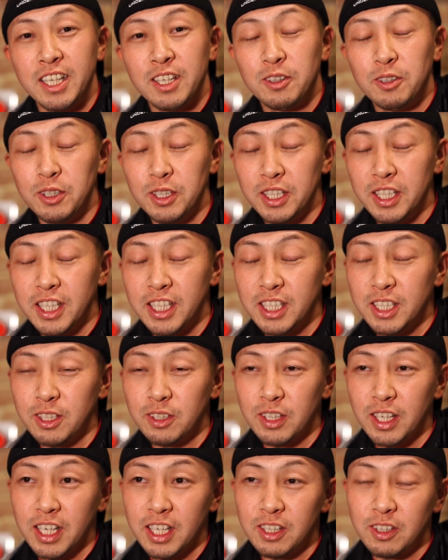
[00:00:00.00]
凝り出す
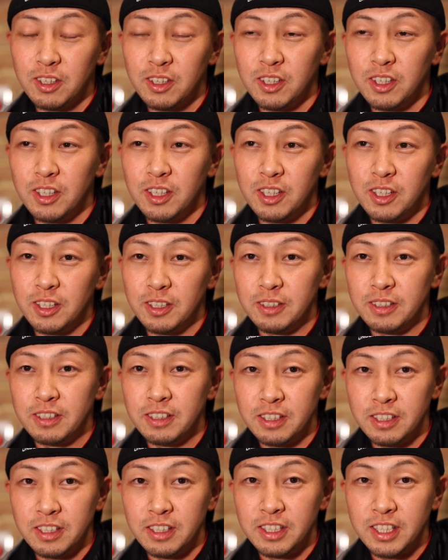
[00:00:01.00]
と結構、
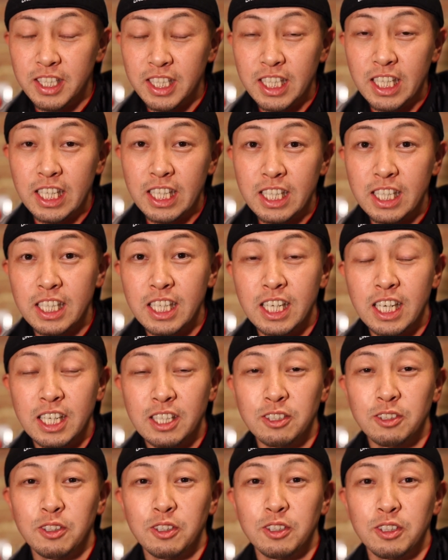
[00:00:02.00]
うん、時間がか
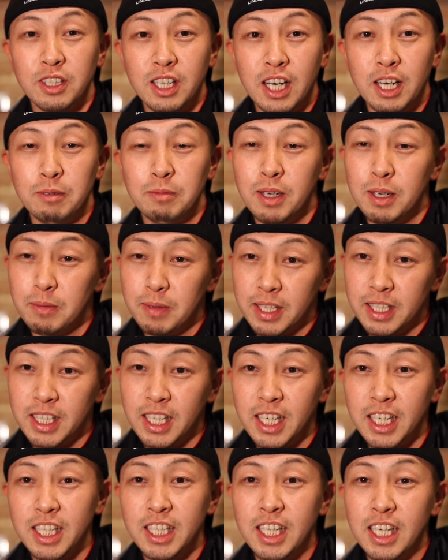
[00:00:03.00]
かるというかまあま
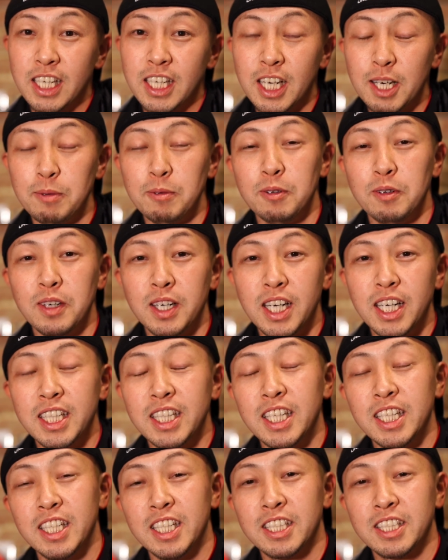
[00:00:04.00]
あ慣れなんかもわ
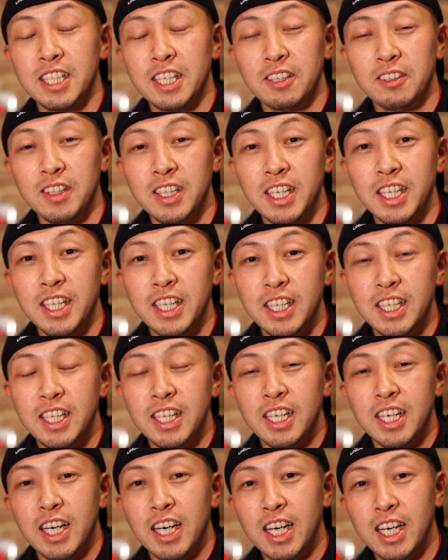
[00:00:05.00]
かんないですけどね
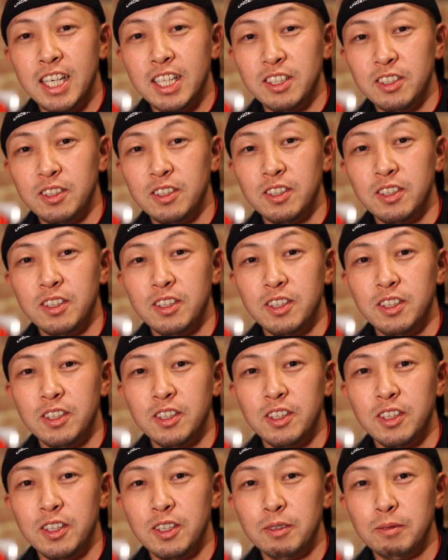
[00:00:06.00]
あ
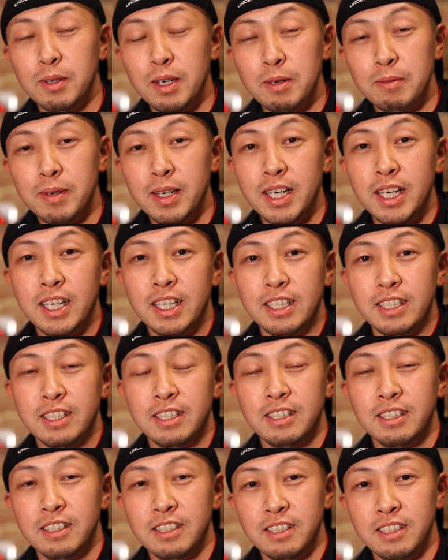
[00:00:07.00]
のー、まあま
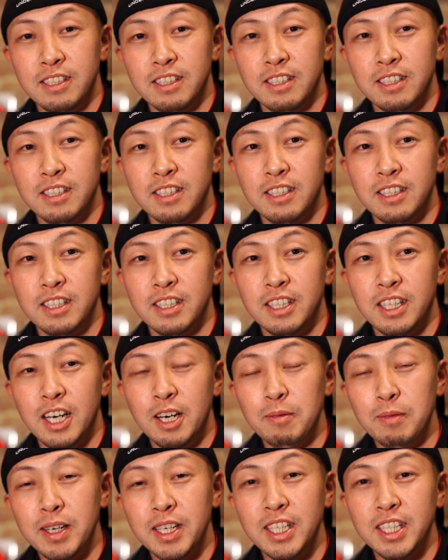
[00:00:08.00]
あ
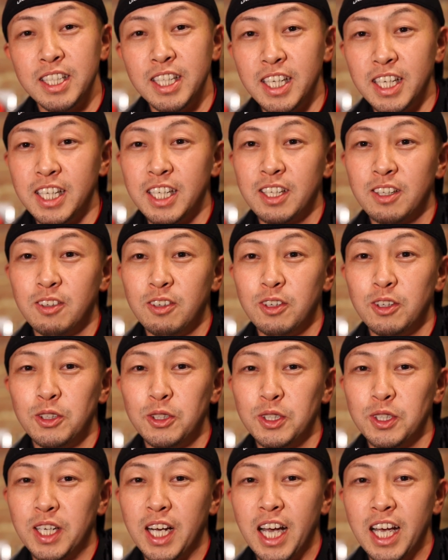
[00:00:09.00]
ああまりね
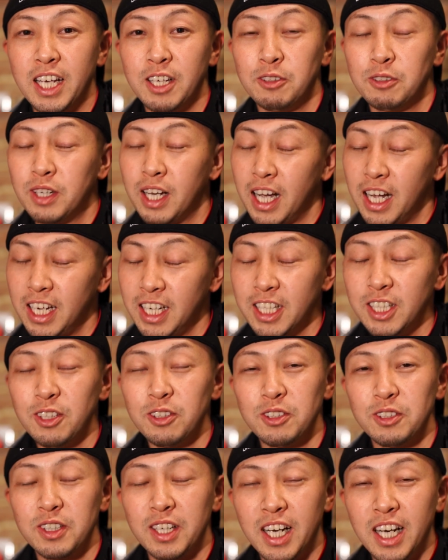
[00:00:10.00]
こう深い深入り
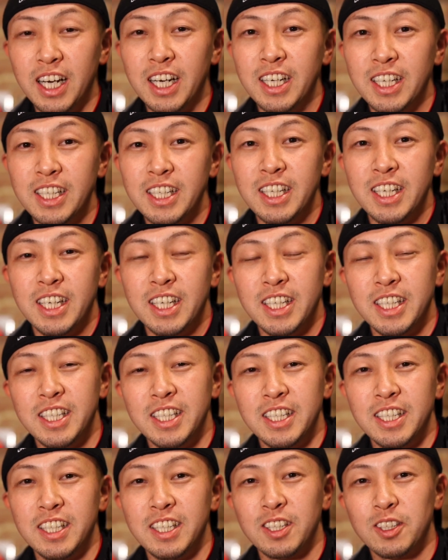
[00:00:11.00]
というか
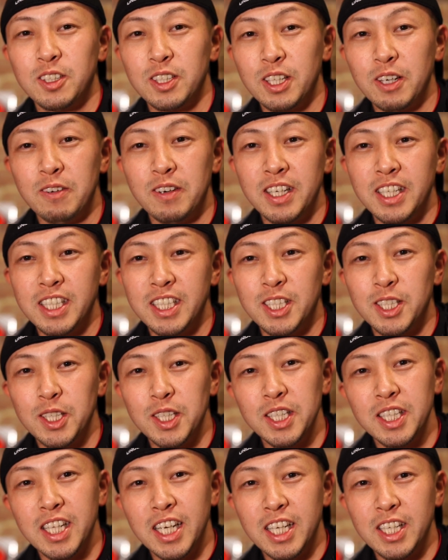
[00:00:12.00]
あこだわりす
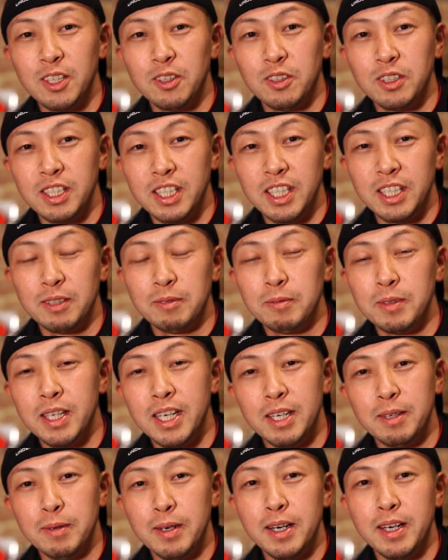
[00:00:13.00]
ぎないように
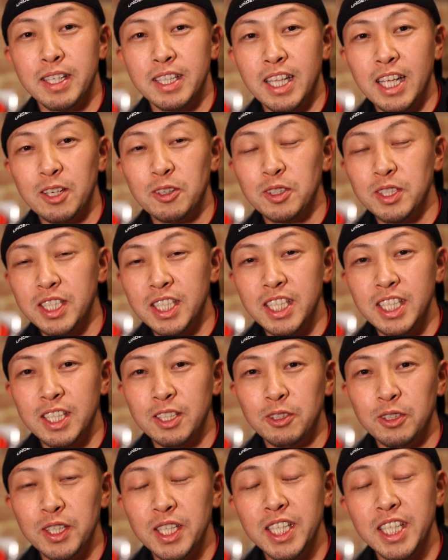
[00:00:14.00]
まあまあ楽し
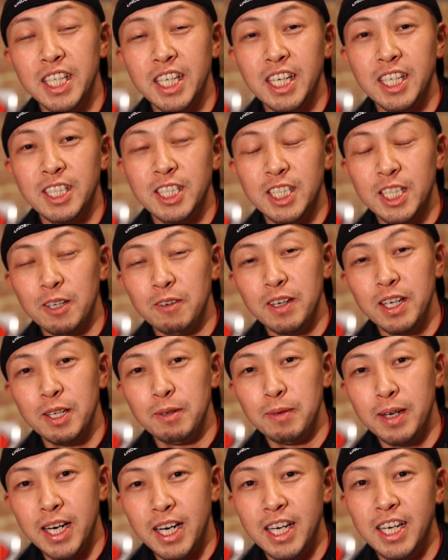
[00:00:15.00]
い雰囲気が伝わ
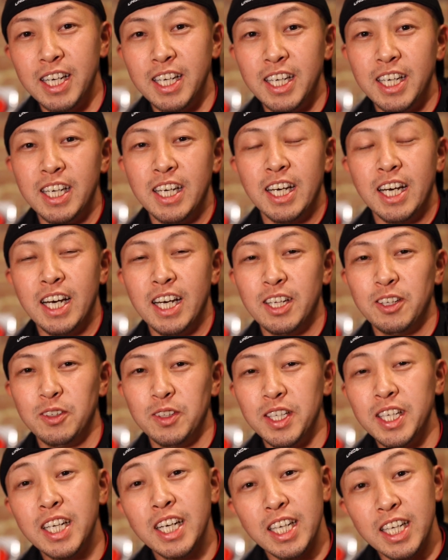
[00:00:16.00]
ればあ
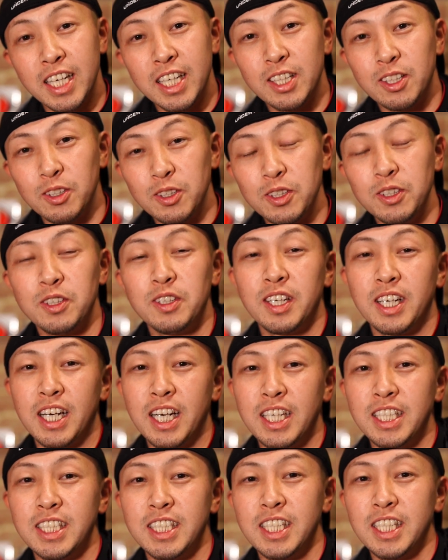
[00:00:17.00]
のいいかなというような
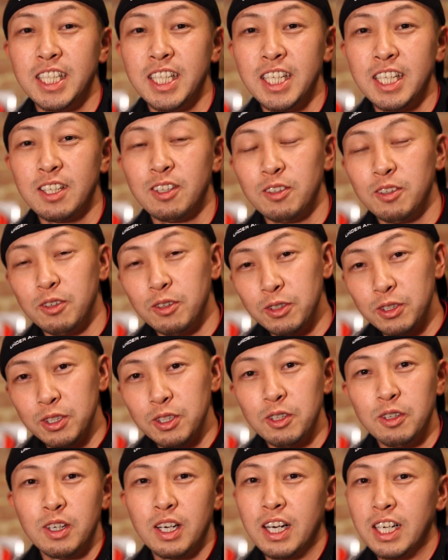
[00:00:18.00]
感じでねこの
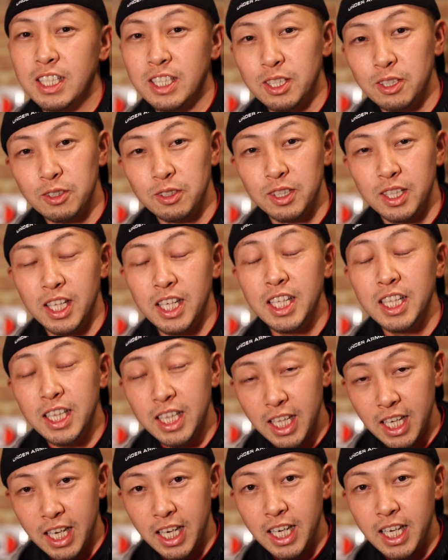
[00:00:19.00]
オフ動画を作って
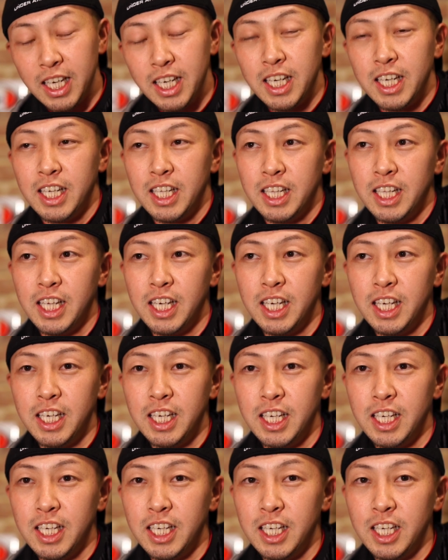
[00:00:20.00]
いって
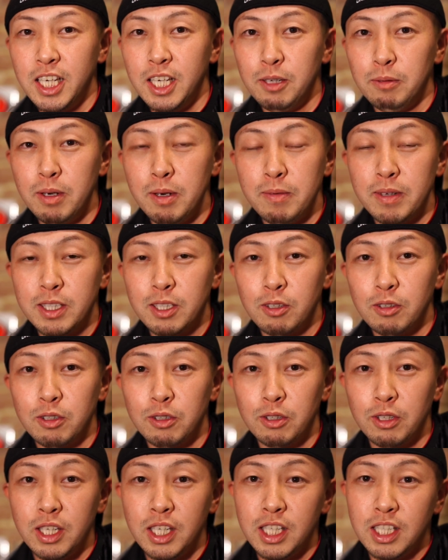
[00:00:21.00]
でまあまあそ
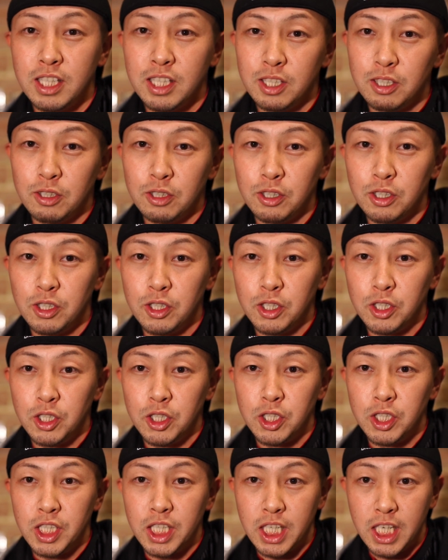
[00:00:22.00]
の
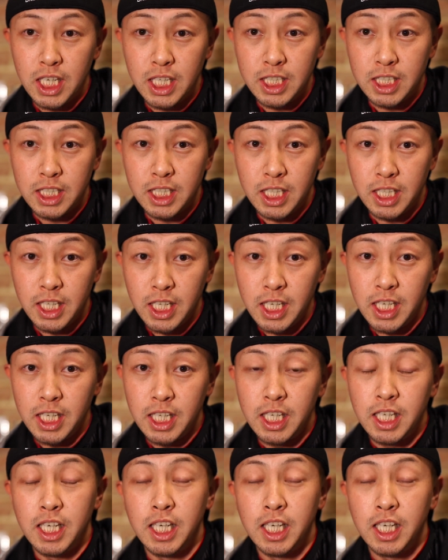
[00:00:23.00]
トレーニングに関してね、